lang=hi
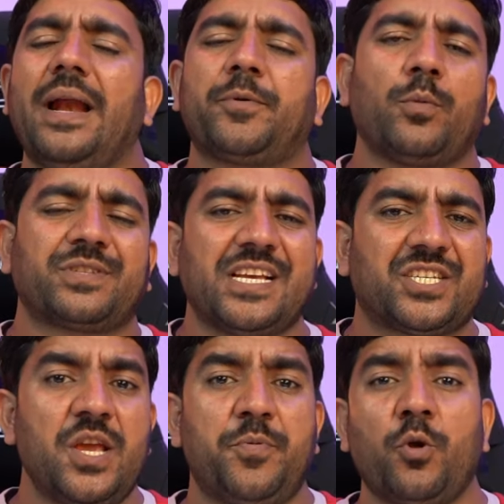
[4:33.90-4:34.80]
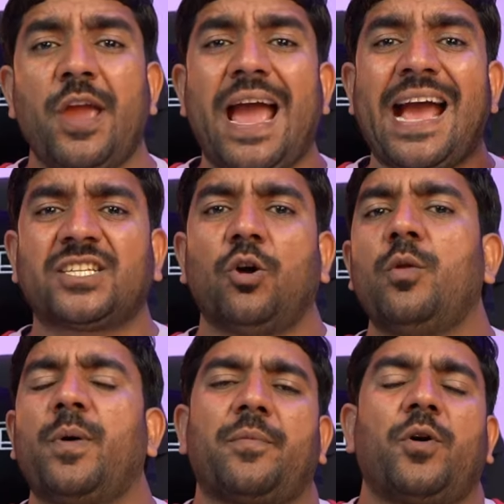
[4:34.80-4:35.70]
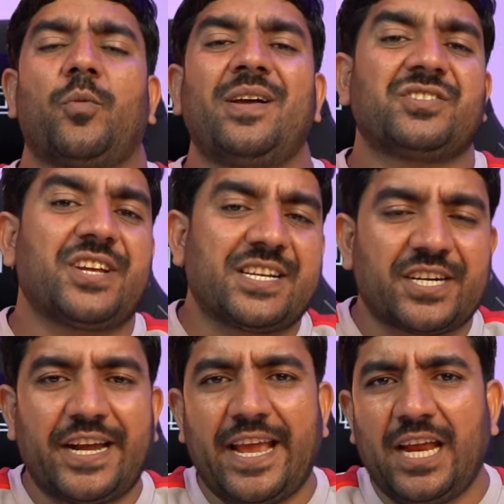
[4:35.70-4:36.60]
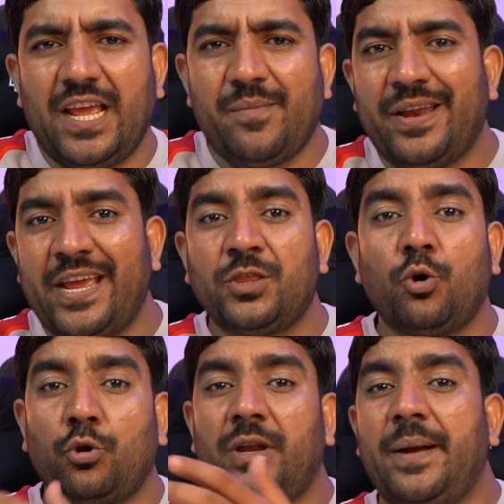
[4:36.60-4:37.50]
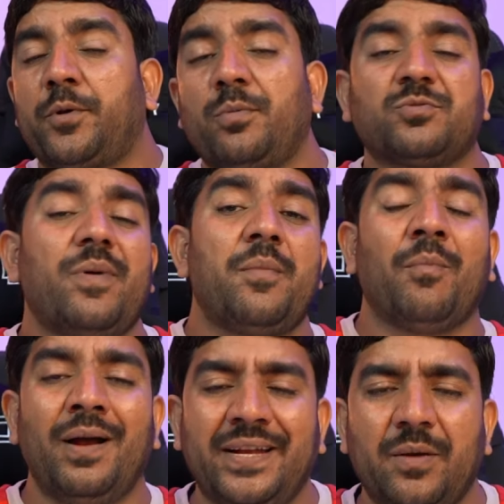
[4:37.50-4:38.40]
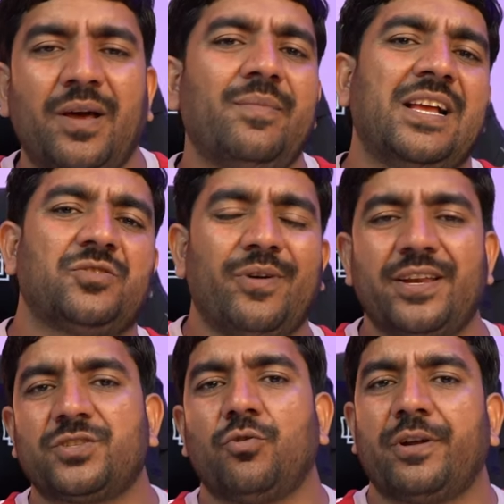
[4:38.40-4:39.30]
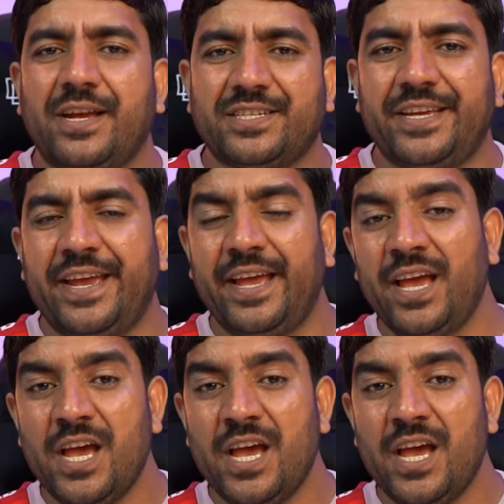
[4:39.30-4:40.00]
लैपटॉप्स के सीपीयू की एक्चुअल परफॉर्मेंस टेस्ट करने के लिए मैंने इन दोनों लैपटॉप्स में मल्टीपल बेंच इसको टेस्ट किए हैं